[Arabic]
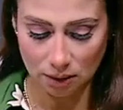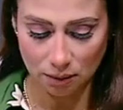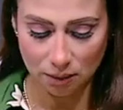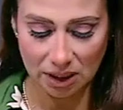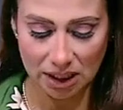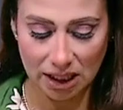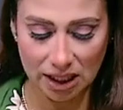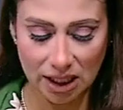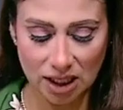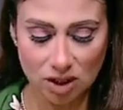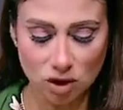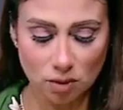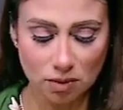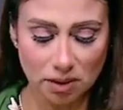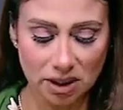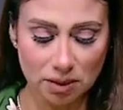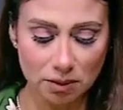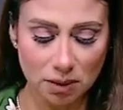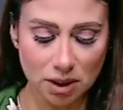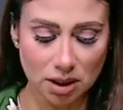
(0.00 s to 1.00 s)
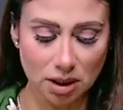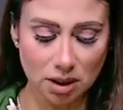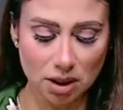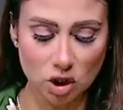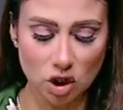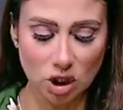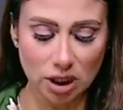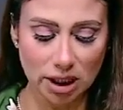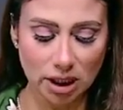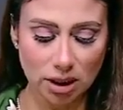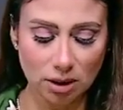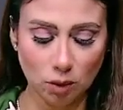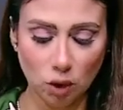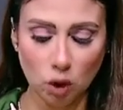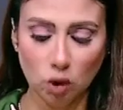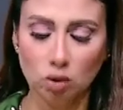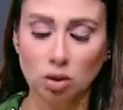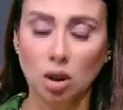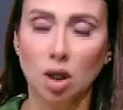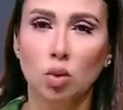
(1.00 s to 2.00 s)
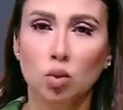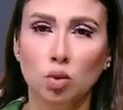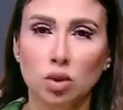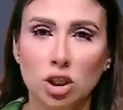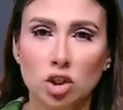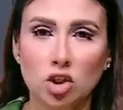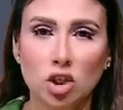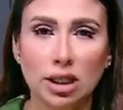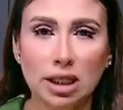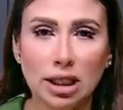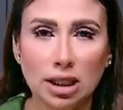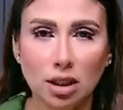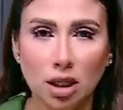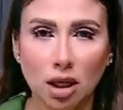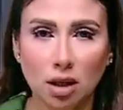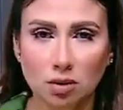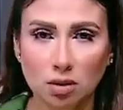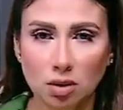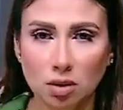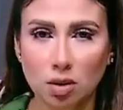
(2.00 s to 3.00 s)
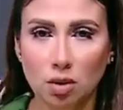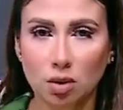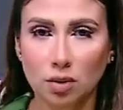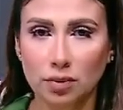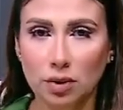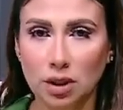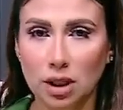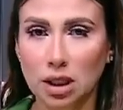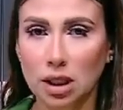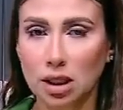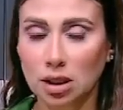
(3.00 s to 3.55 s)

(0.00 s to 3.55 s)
ما نقلقش من كميه النشا اللي احنا بنحطها والنشا اللي احنا حطيناه في